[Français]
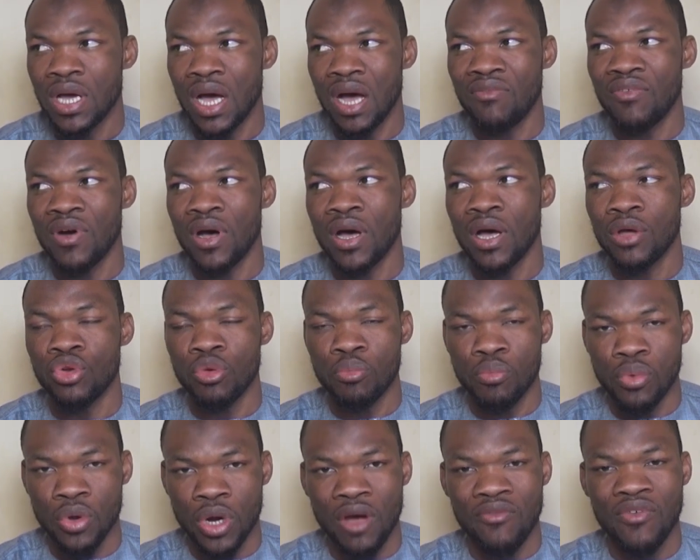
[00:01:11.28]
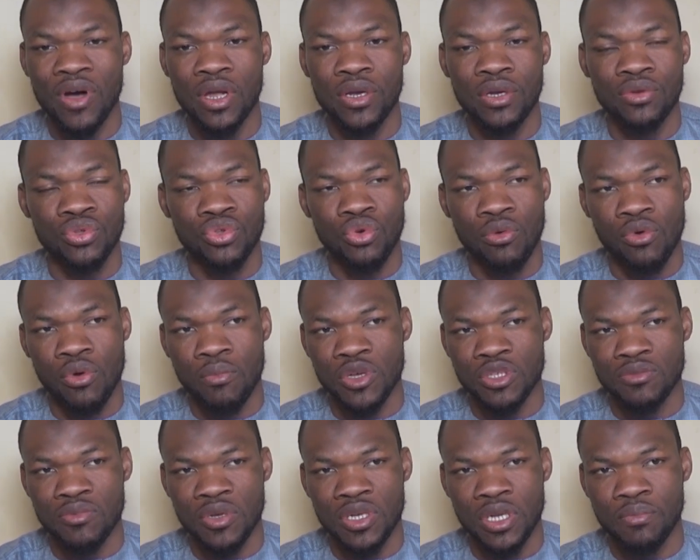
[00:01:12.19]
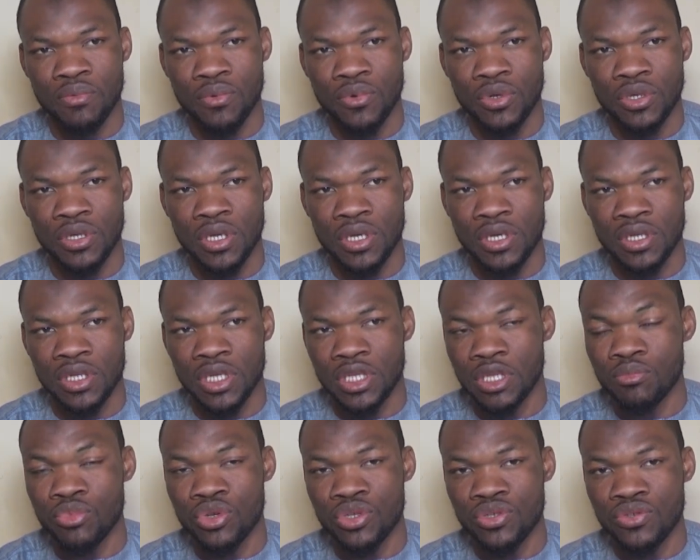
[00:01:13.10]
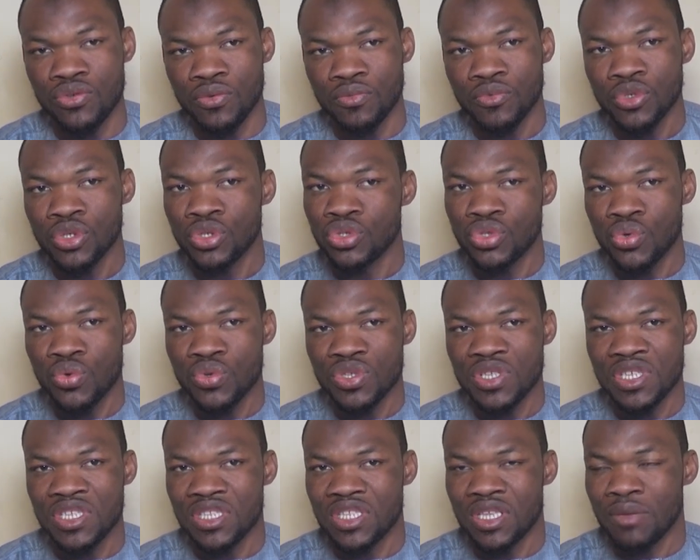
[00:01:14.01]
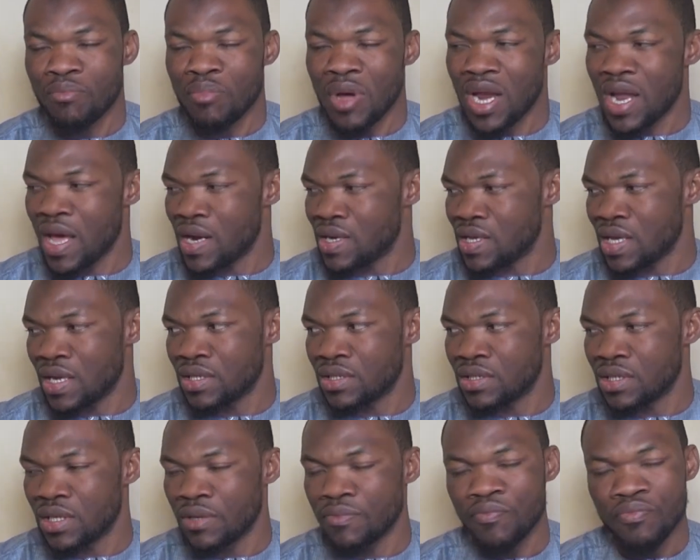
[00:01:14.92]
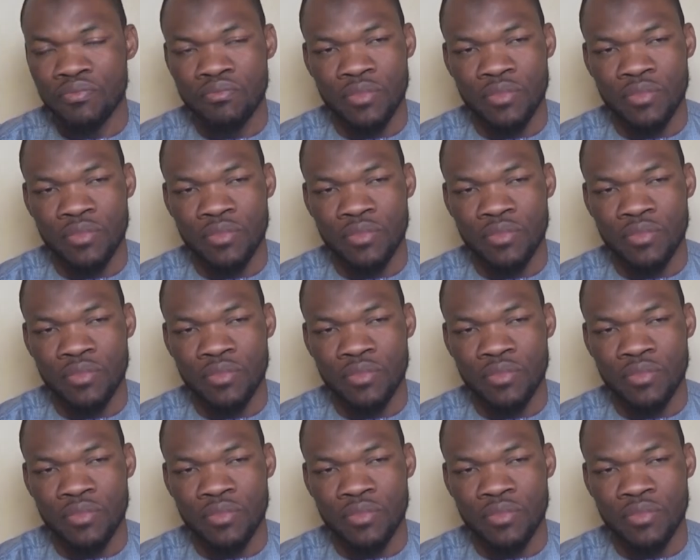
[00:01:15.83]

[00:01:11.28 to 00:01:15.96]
avant le, avant le commencement des, des, démolitions, chose qui n'était pas la réalité.